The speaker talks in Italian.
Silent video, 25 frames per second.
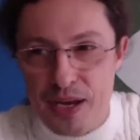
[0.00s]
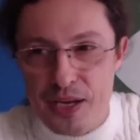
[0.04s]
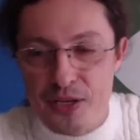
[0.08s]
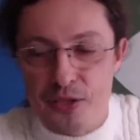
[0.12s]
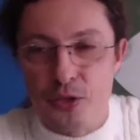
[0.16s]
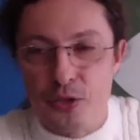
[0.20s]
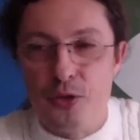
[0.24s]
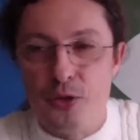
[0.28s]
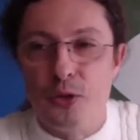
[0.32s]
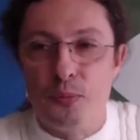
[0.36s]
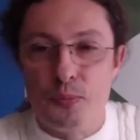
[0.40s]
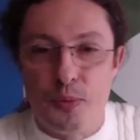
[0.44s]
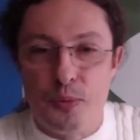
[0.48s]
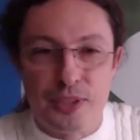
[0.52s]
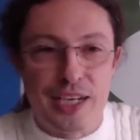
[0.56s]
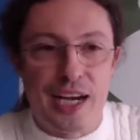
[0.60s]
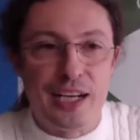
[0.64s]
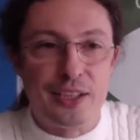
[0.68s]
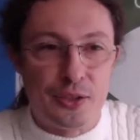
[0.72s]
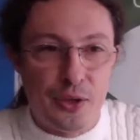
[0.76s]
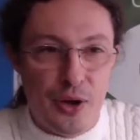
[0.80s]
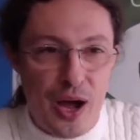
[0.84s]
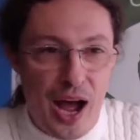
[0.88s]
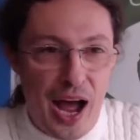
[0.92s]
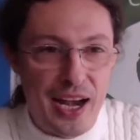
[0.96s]
Sono poi tra
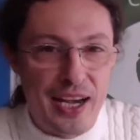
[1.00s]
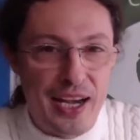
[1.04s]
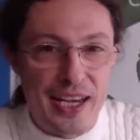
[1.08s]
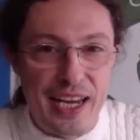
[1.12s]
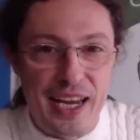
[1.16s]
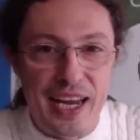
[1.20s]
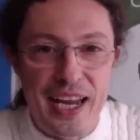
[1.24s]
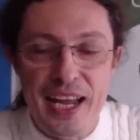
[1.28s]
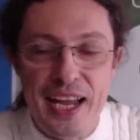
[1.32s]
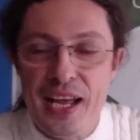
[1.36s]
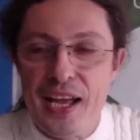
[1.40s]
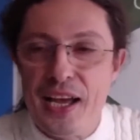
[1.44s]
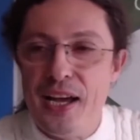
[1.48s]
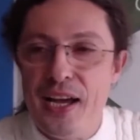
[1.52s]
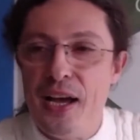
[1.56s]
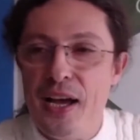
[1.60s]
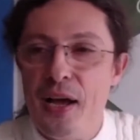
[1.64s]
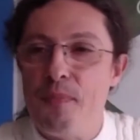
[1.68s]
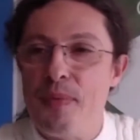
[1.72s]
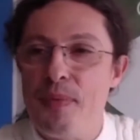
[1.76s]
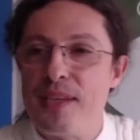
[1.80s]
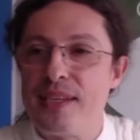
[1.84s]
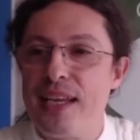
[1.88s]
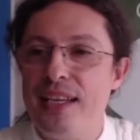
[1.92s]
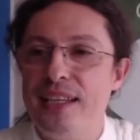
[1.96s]
l'altro anni eh,
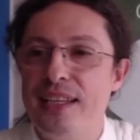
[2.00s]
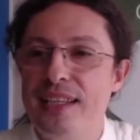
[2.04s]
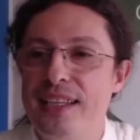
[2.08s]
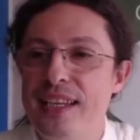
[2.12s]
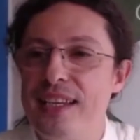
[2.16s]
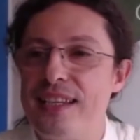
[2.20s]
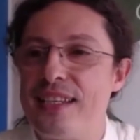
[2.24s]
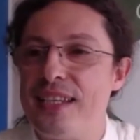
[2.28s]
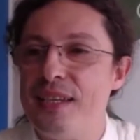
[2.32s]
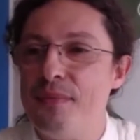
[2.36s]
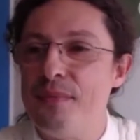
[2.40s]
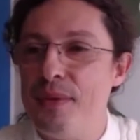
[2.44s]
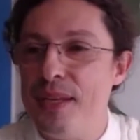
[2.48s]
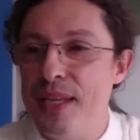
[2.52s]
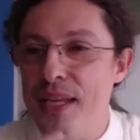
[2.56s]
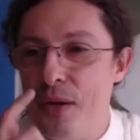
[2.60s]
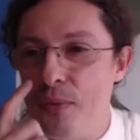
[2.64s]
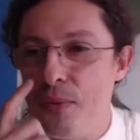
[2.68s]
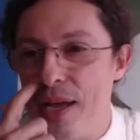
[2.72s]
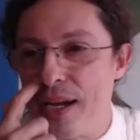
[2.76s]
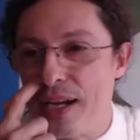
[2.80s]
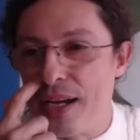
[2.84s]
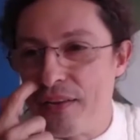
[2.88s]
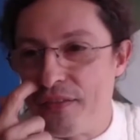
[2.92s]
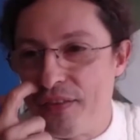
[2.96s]
pesantissimi di
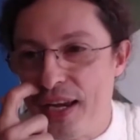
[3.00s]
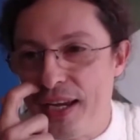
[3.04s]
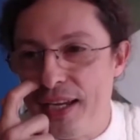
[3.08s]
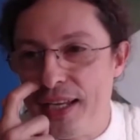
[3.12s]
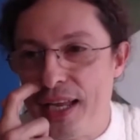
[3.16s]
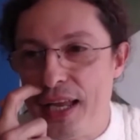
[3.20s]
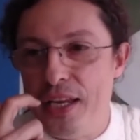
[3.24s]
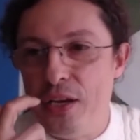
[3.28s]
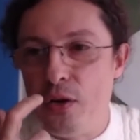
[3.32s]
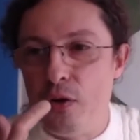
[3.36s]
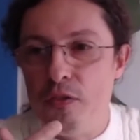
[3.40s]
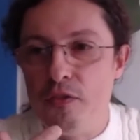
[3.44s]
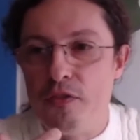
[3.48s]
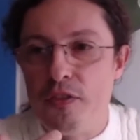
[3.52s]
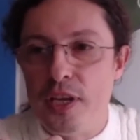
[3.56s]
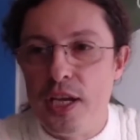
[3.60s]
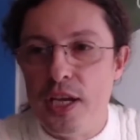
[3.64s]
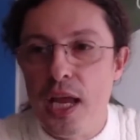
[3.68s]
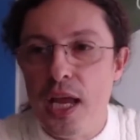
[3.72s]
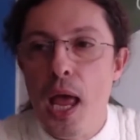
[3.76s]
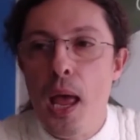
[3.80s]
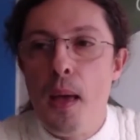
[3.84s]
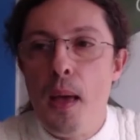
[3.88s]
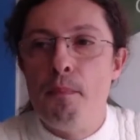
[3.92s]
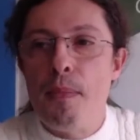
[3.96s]
guerra fredda e di confini,
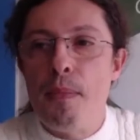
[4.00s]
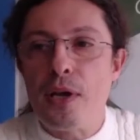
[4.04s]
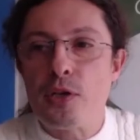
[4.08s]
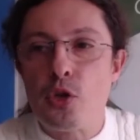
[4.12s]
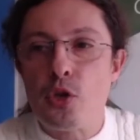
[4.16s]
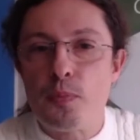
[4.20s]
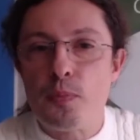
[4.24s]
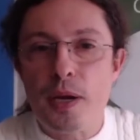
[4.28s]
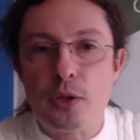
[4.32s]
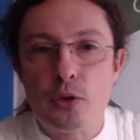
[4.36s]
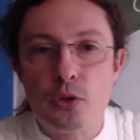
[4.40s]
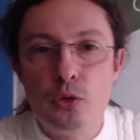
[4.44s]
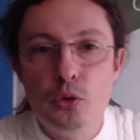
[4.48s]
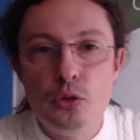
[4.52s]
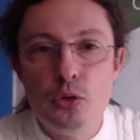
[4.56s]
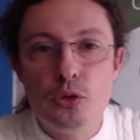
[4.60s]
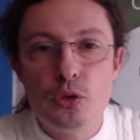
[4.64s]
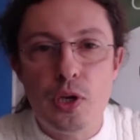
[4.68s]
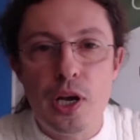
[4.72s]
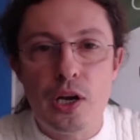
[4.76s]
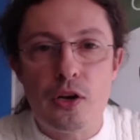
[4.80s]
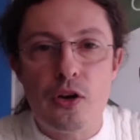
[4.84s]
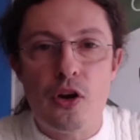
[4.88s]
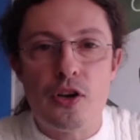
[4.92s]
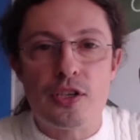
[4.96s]
ma soprattutto
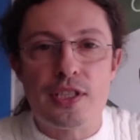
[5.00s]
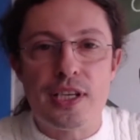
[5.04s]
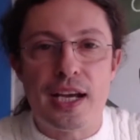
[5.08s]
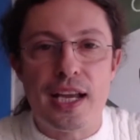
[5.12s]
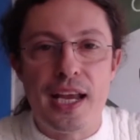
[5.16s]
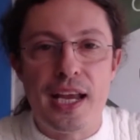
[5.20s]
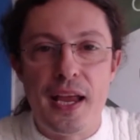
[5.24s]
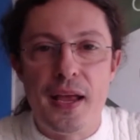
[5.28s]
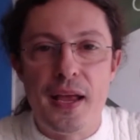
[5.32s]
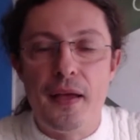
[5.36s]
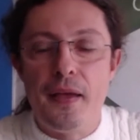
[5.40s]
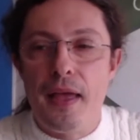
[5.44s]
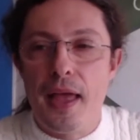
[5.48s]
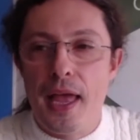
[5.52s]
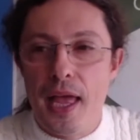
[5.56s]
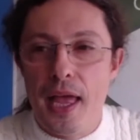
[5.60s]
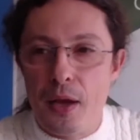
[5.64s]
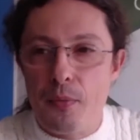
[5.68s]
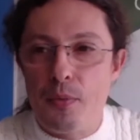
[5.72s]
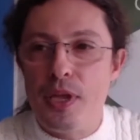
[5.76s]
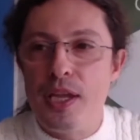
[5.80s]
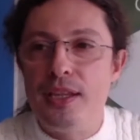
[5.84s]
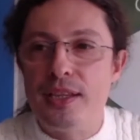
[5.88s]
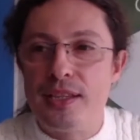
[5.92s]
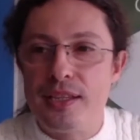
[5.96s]
la cosa che, e
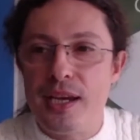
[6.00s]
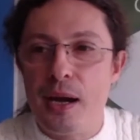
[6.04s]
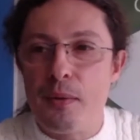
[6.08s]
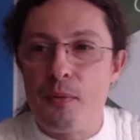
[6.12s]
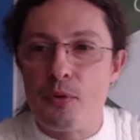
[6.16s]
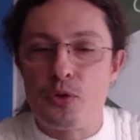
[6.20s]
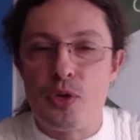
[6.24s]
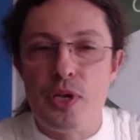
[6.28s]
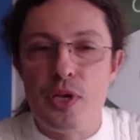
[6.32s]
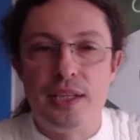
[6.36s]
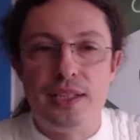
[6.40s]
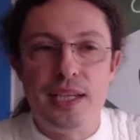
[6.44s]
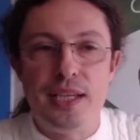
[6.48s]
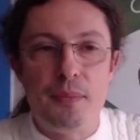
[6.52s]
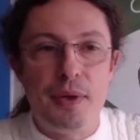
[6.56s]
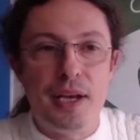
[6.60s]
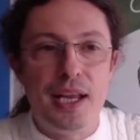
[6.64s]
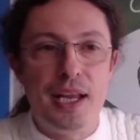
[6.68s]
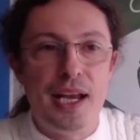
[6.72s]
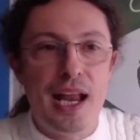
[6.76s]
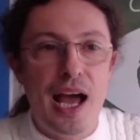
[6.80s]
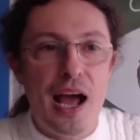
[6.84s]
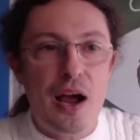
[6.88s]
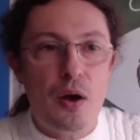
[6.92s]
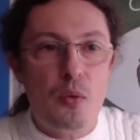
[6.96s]
qui entriamo nel tema
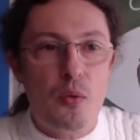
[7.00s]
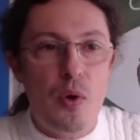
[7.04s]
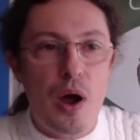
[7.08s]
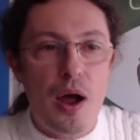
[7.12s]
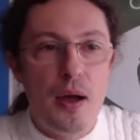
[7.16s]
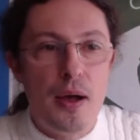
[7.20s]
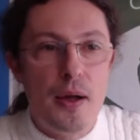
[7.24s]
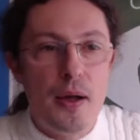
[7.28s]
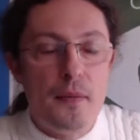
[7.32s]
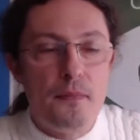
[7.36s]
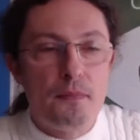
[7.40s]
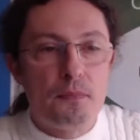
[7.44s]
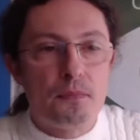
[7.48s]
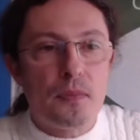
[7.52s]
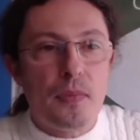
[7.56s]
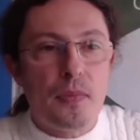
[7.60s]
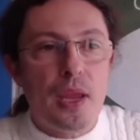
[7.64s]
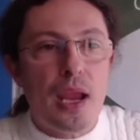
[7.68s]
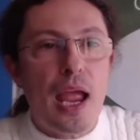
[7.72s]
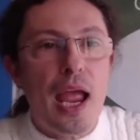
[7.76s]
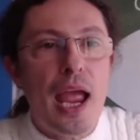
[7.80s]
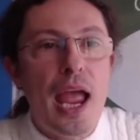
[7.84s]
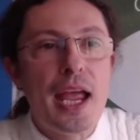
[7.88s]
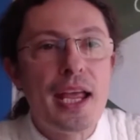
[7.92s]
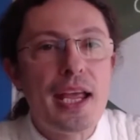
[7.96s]
dell'acqua,
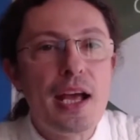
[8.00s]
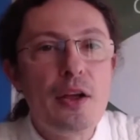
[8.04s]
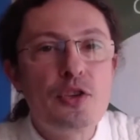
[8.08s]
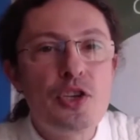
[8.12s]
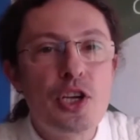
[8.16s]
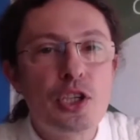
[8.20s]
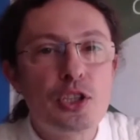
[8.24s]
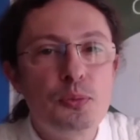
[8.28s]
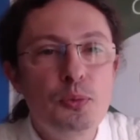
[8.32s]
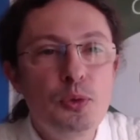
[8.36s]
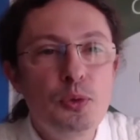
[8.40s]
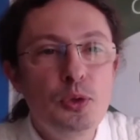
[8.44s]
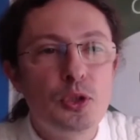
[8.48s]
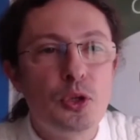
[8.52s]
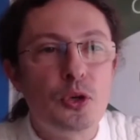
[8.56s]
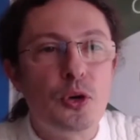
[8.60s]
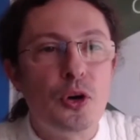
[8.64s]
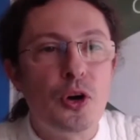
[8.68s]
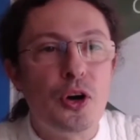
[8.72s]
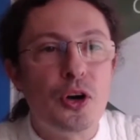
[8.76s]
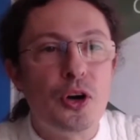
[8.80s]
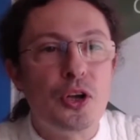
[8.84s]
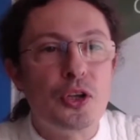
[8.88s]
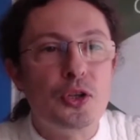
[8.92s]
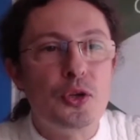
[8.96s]
è che a un certo
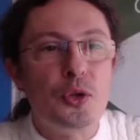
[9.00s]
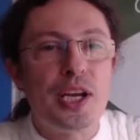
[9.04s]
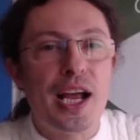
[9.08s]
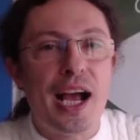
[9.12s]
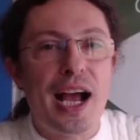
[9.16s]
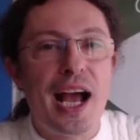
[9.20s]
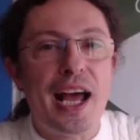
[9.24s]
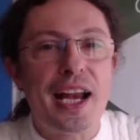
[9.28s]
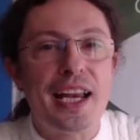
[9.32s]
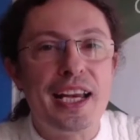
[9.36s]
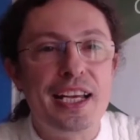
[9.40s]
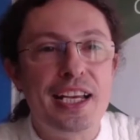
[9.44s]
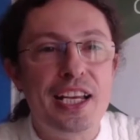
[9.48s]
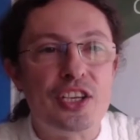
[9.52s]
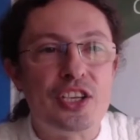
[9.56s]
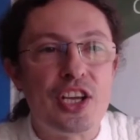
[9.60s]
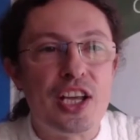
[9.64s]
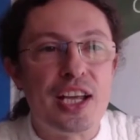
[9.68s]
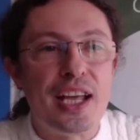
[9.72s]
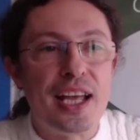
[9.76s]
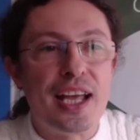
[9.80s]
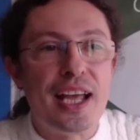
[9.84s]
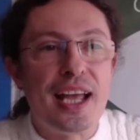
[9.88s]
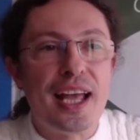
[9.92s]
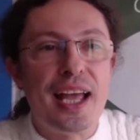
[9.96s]
punto Yuri Gagarin
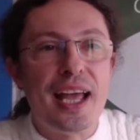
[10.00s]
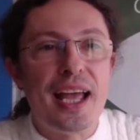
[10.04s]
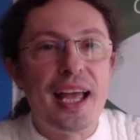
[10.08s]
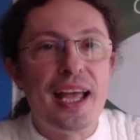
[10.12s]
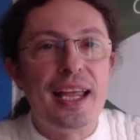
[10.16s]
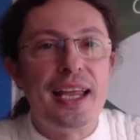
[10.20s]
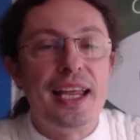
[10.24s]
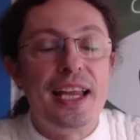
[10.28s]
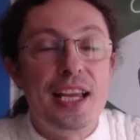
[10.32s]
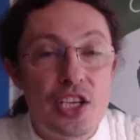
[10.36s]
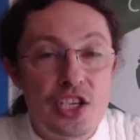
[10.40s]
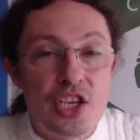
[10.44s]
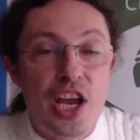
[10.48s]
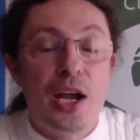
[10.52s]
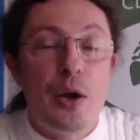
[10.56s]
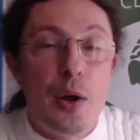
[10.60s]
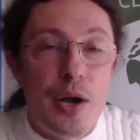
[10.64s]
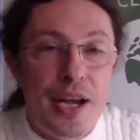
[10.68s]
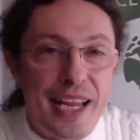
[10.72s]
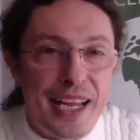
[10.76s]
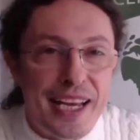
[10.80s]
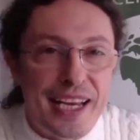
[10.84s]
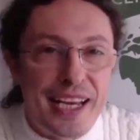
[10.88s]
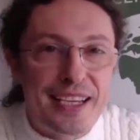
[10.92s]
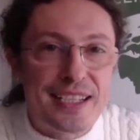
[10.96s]
dice il cielo è
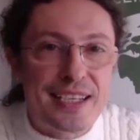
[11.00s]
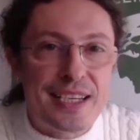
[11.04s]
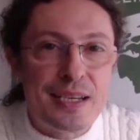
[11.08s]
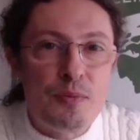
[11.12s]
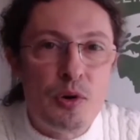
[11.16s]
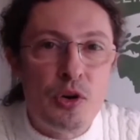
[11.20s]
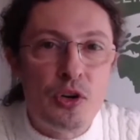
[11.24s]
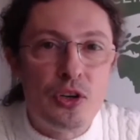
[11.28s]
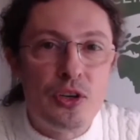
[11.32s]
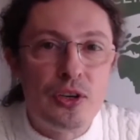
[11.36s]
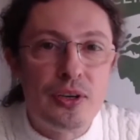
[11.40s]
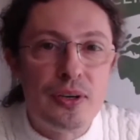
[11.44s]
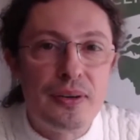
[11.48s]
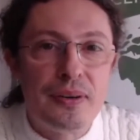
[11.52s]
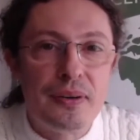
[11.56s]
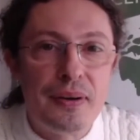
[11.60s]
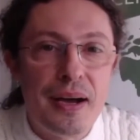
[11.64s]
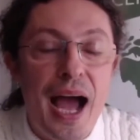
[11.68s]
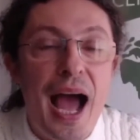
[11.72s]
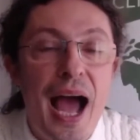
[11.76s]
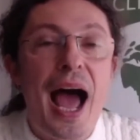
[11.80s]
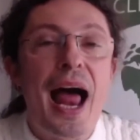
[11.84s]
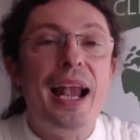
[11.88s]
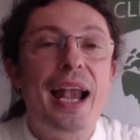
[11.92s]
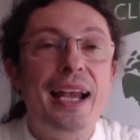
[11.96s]
nerissimo,
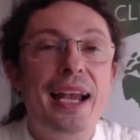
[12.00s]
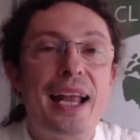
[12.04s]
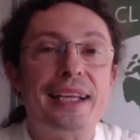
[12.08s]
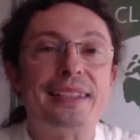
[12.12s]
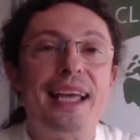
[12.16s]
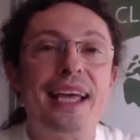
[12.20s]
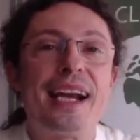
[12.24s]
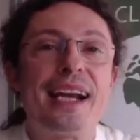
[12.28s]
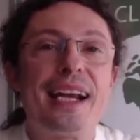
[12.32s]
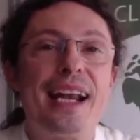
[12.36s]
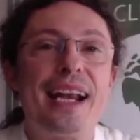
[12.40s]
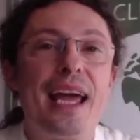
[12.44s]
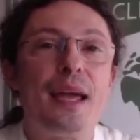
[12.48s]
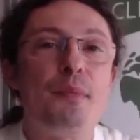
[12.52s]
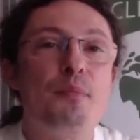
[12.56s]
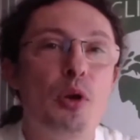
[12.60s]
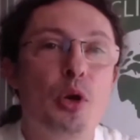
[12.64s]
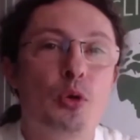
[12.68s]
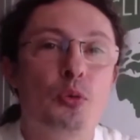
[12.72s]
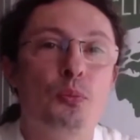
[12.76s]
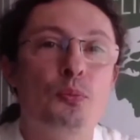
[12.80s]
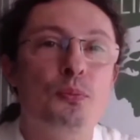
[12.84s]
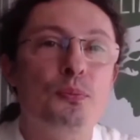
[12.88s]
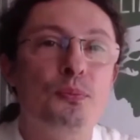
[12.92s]
la terra è blu.